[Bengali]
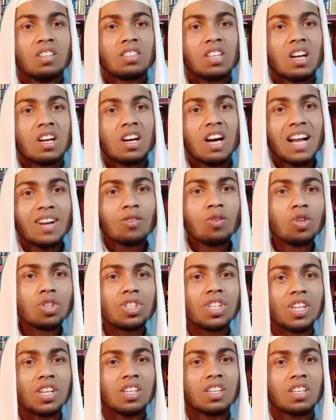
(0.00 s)
তার কারণ
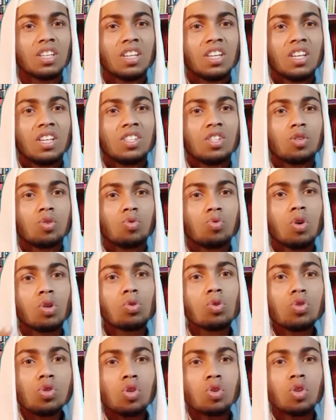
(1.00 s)
হচ্ছে যে
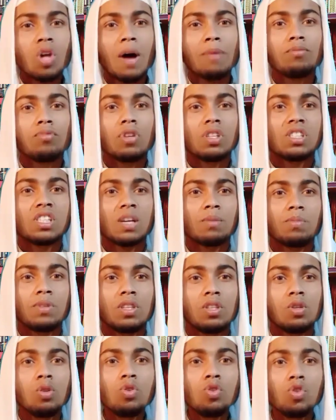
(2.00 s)
শত শত আব্দুর রাজ্জাক
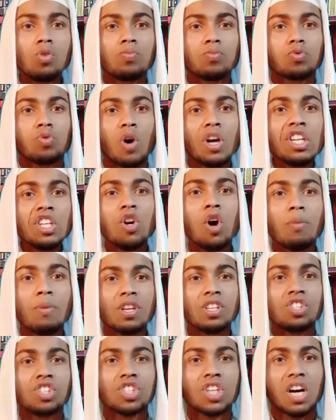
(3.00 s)
বিন ইউসুফ তৈরি হবে
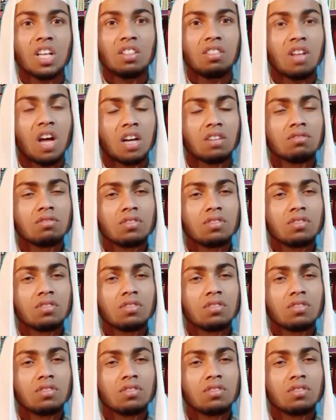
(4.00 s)
ইনশাআল্লাহ